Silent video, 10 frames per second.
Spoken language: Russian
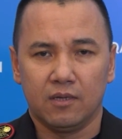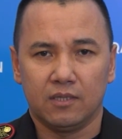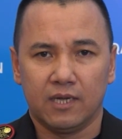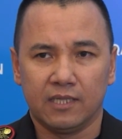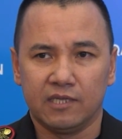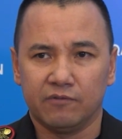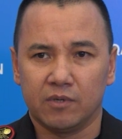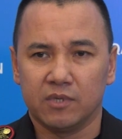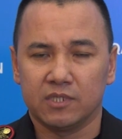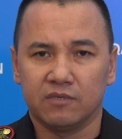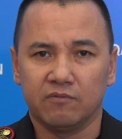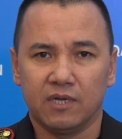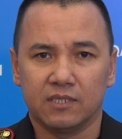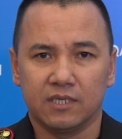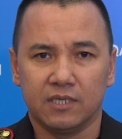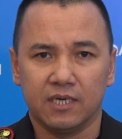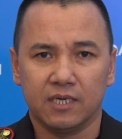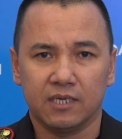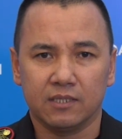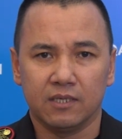Данная информация является
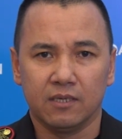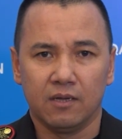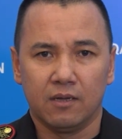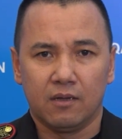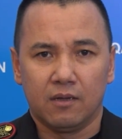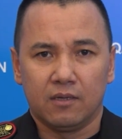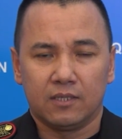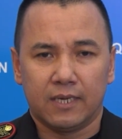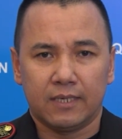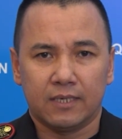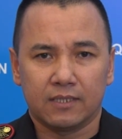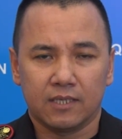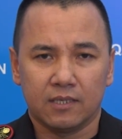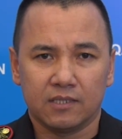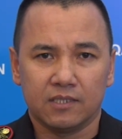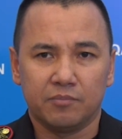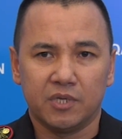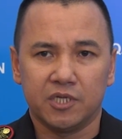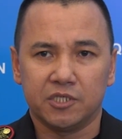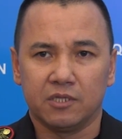некорректной, так как, согласно
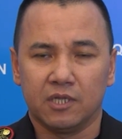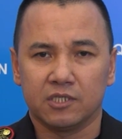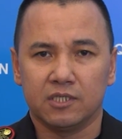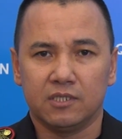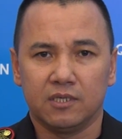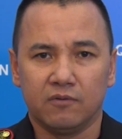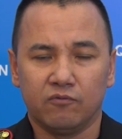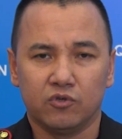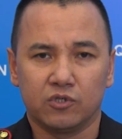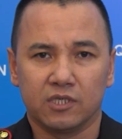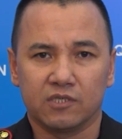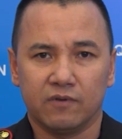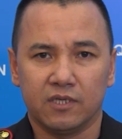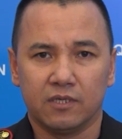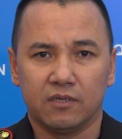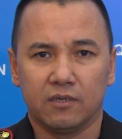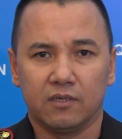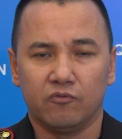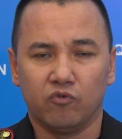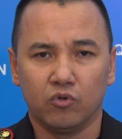перечня должностей и воинских званий,
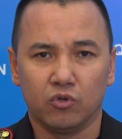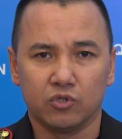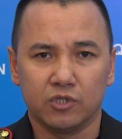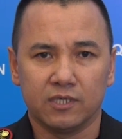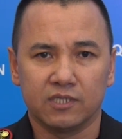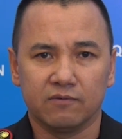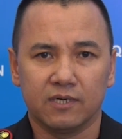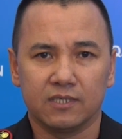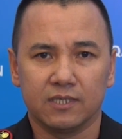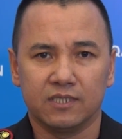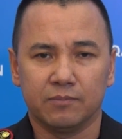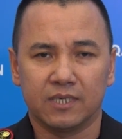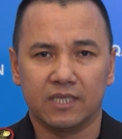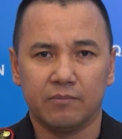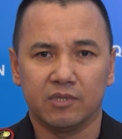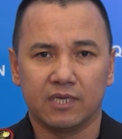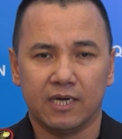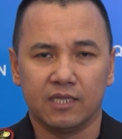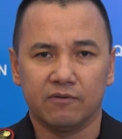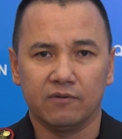его должность называется Департамент
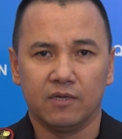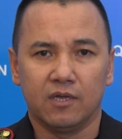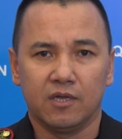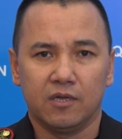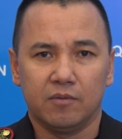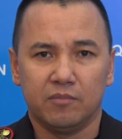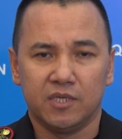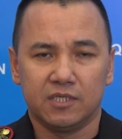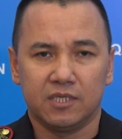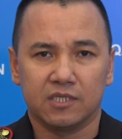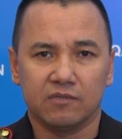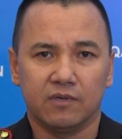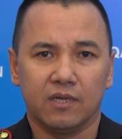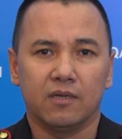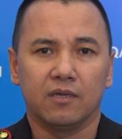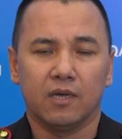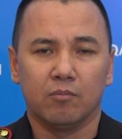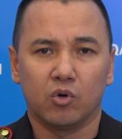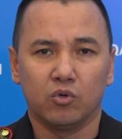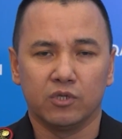кадров Министерства
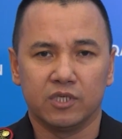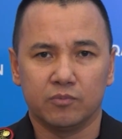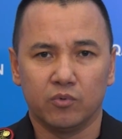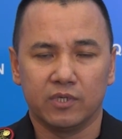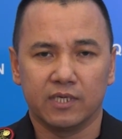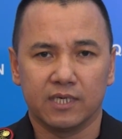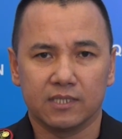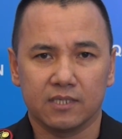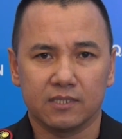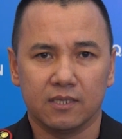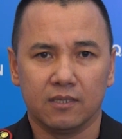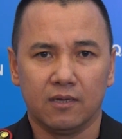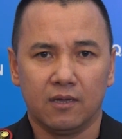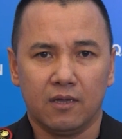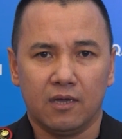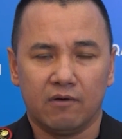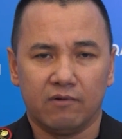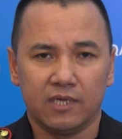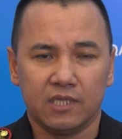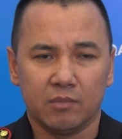обороны Республики Казахстан, а
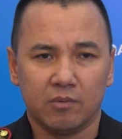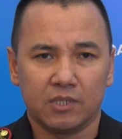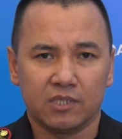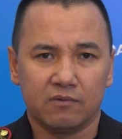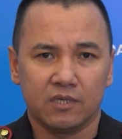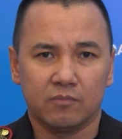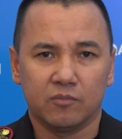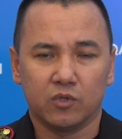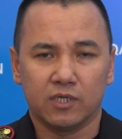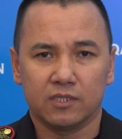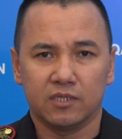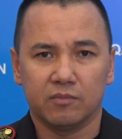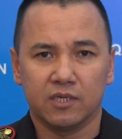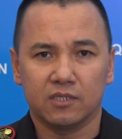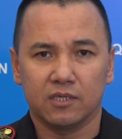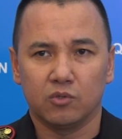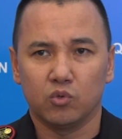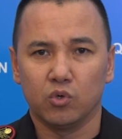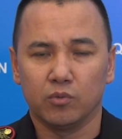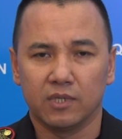военным образованием у нас занимается
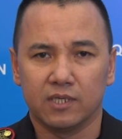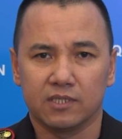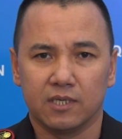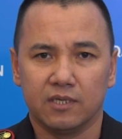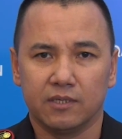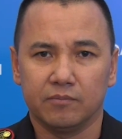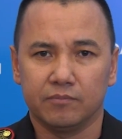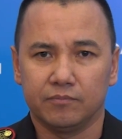другое подразделение.